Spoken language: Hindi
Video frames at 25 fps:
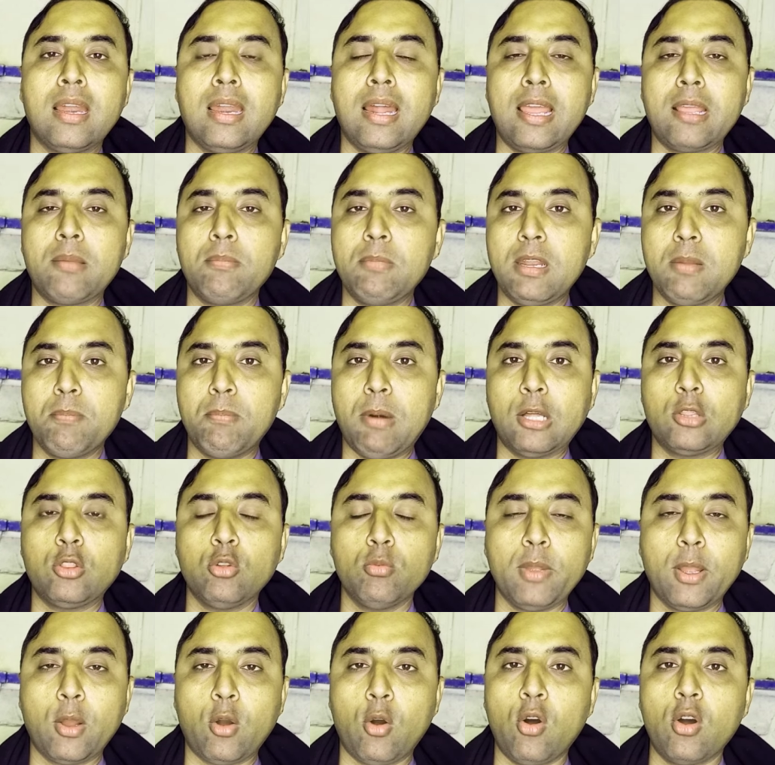लाइक मेरी
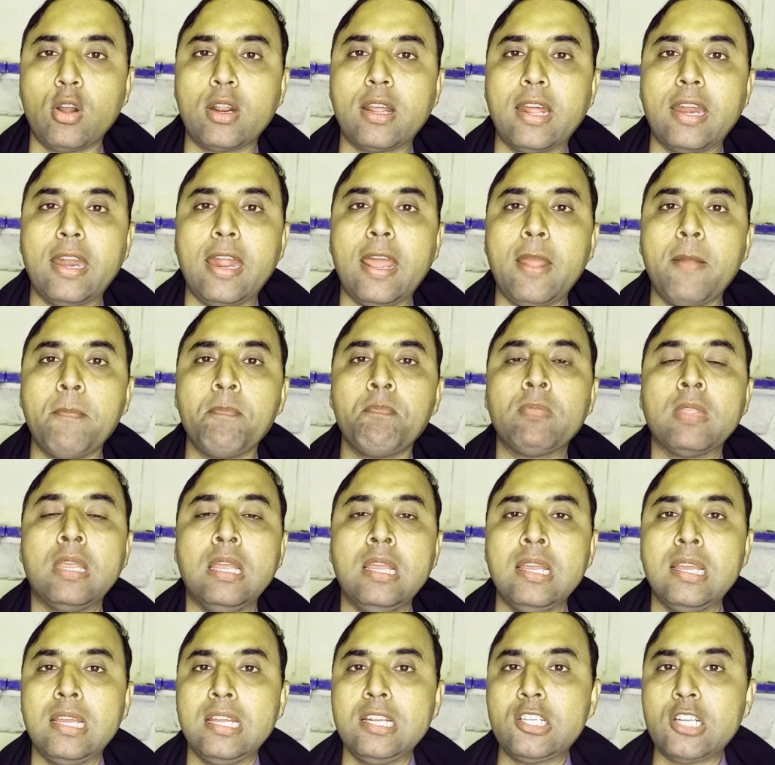बातों पे गौर करना
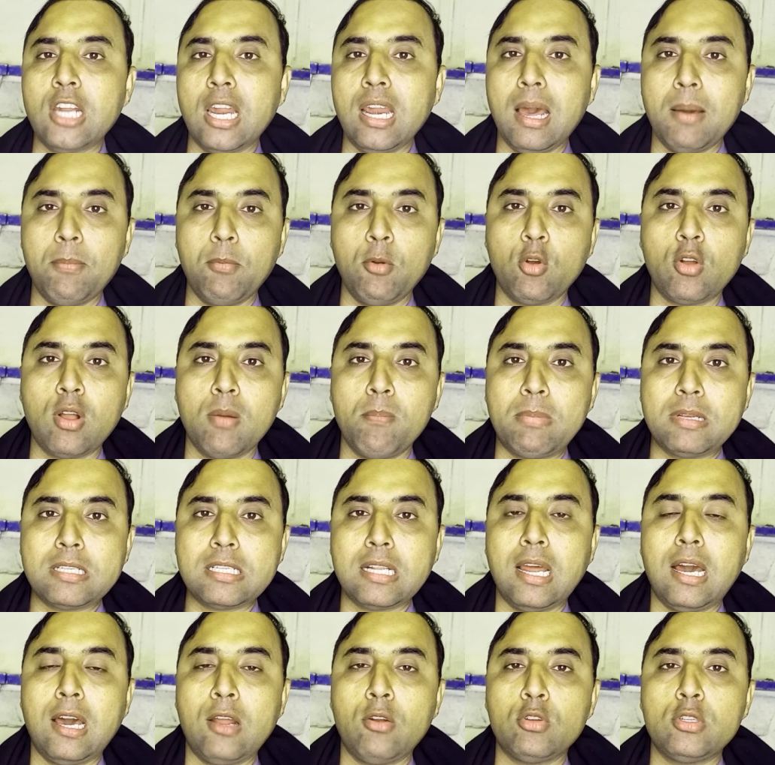है इनशाला आप लोग का
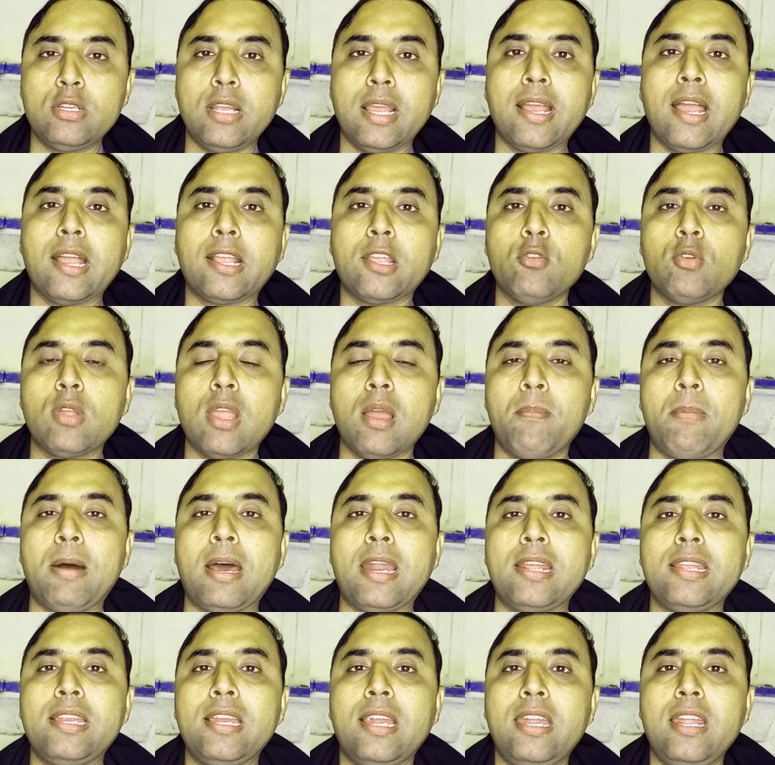मसला हल हो जाएगा क्योंकि
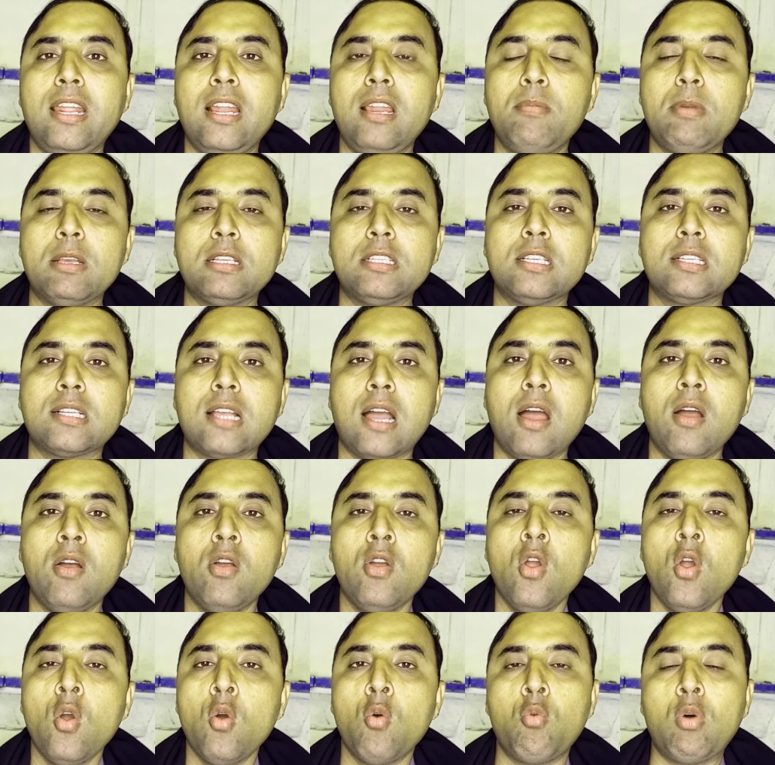हमारा ये डेली बेसिस का
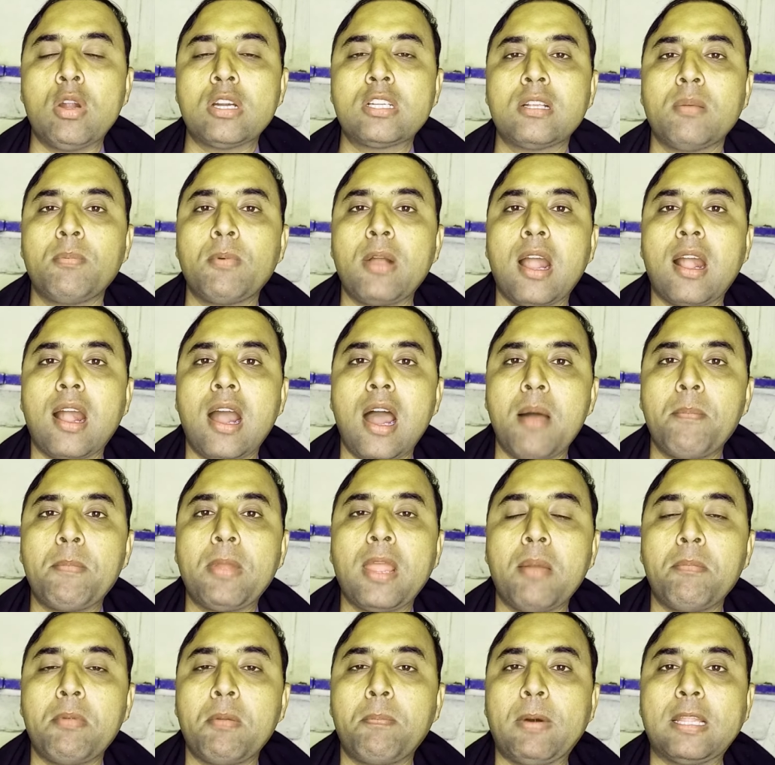व्हाट्सअप का काम
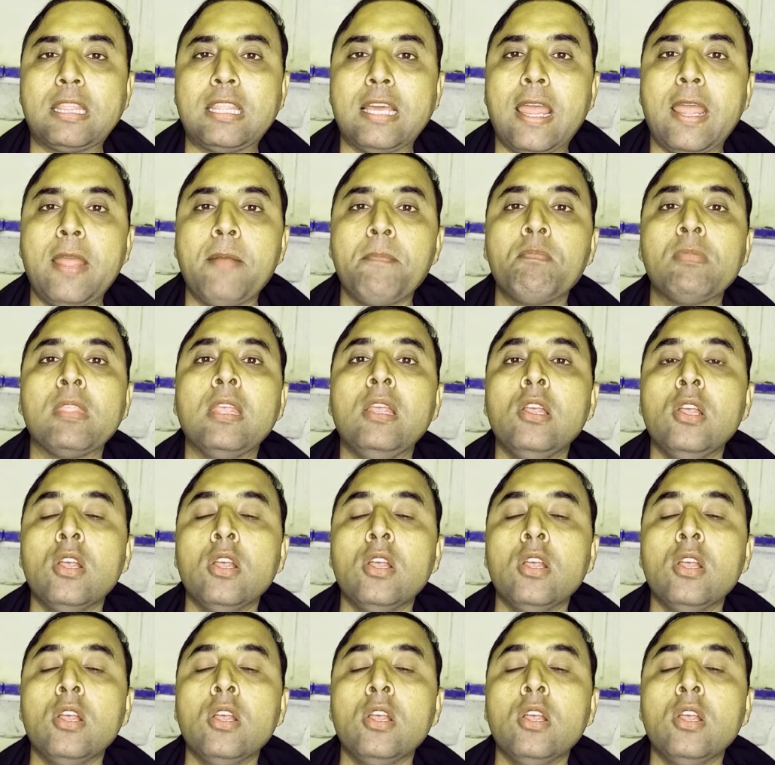है हमें पता है